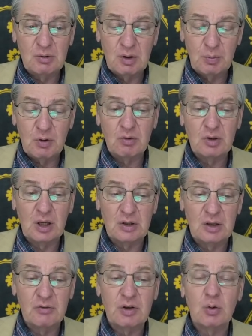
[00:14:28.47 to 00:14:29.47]
первый взгляд и
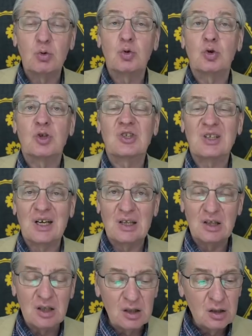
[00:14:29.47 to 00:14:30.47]
на второй тоже
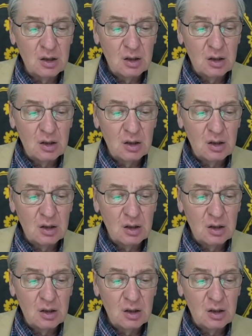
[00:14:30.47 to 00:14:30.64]
странный.